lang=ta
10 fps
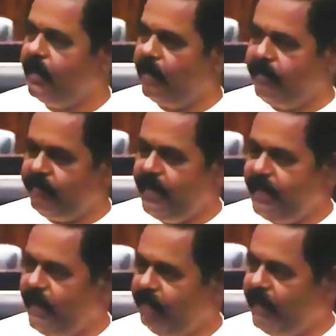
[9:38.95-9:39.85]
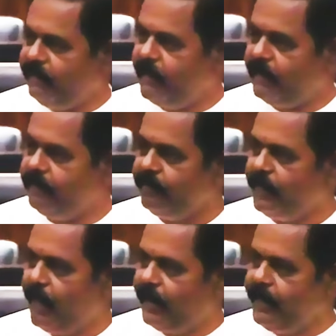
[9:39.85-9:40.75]
அவை வெளியிலே வரவில்லை
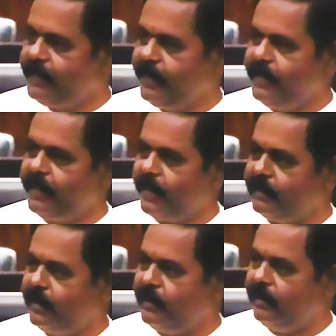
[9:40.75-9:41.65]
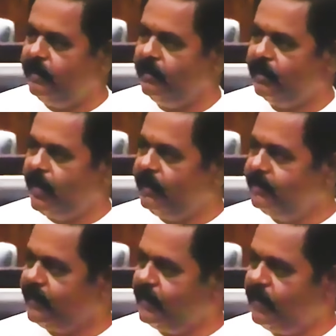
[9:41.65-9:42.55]
அடிக்கடி கடத்தல்கள் கைது
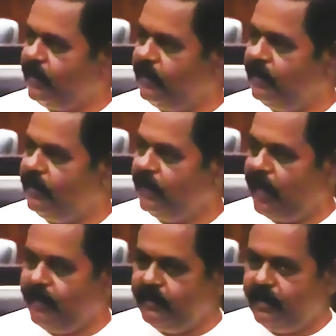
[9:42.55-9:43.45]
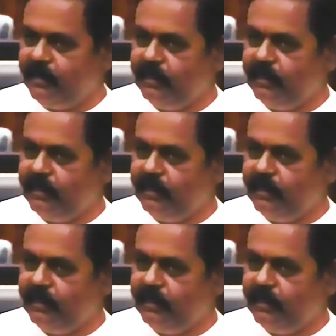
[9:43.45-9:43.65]
செய்தல்கள் அல்லது